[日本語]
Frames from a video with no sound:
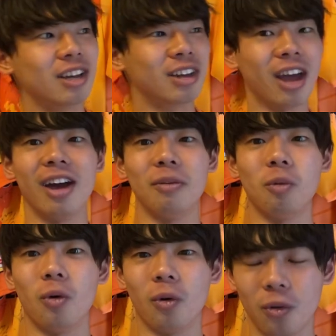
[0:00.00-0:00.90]
ね、
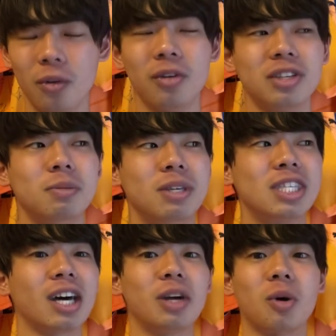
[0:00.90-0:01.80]
もう、清
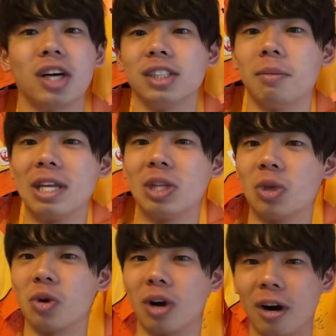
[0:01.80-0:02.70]
水愛の塊っ
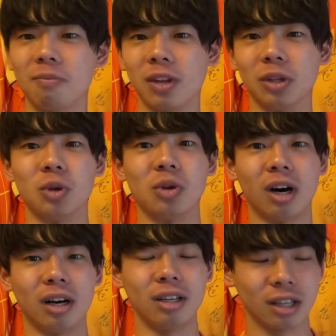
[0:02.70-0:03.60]
ていうか、なんという
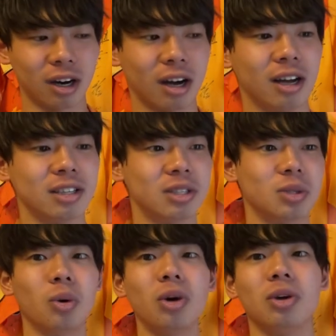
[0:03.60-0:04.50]
か、はい。
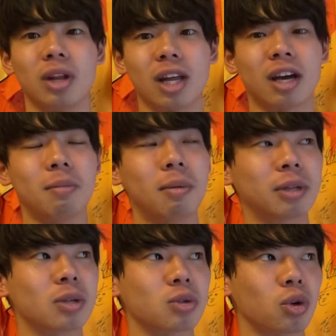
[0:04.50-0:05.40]
すごいよね。なんか今ま
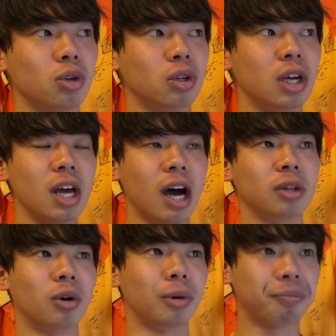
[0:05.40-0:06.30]
でのそういう、
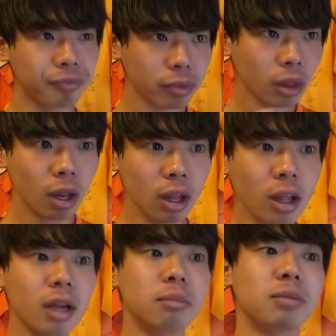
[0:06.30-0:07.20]

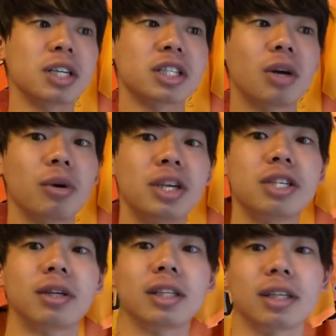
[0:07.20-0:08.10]
昔から応援し
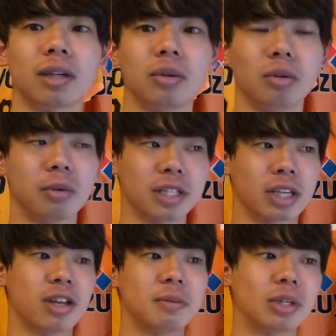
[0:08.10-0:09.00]
てる方々ののぼりさ
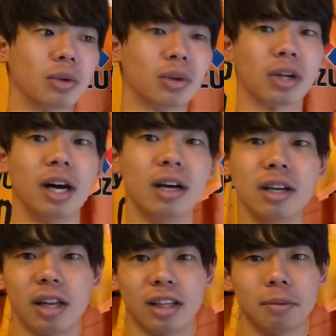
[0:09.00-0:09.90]
んのエピソードとか、
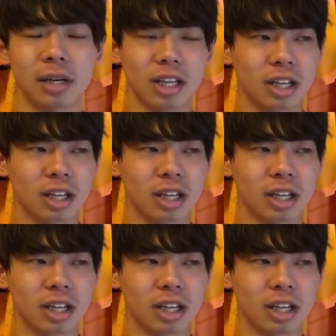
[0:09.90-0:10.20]
ね、たまに